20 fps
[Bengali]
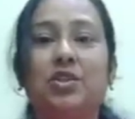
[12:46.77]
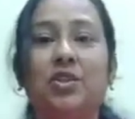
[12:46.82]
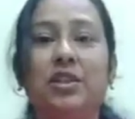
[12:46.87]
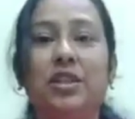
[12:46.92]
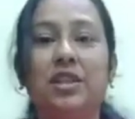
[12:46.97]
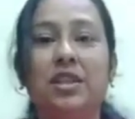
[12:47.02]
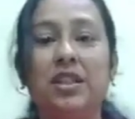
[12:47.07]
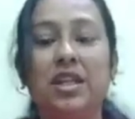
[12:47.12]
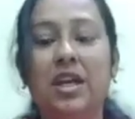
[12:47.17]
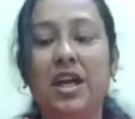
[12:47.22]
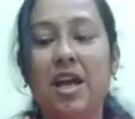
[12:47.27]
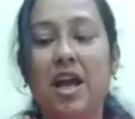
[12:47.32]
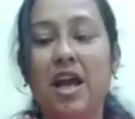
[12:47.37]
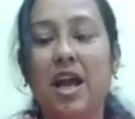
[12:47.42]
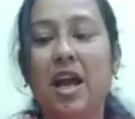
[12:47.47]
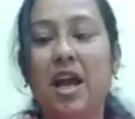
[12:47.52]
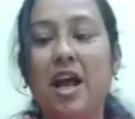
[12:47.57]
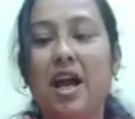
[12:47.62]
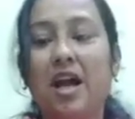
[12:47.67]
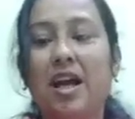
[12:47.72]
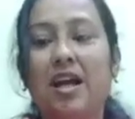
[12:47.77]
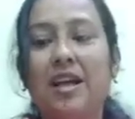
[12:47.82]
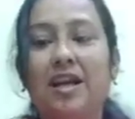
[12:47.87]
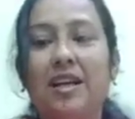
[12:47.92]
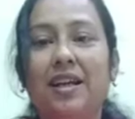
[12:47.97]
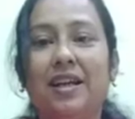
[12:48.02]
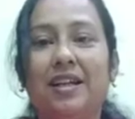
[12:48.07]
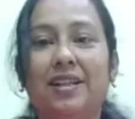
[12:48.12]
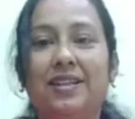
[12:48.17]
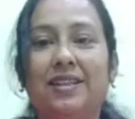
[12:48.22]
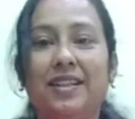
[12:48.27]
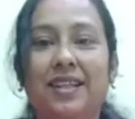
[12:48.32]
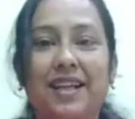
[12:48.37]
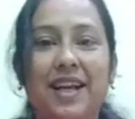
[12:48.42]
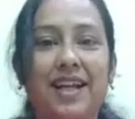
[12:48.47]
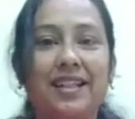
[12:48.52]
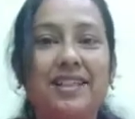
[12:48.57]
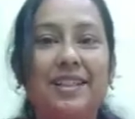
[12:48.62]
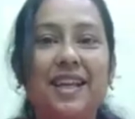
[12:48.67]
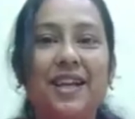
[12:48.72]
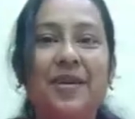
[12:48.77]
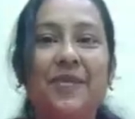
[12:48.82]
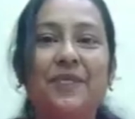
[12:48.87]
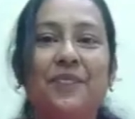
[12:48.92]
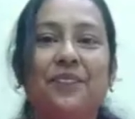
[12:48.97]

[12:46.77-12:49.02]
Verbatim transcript: চলি ঠিক আছে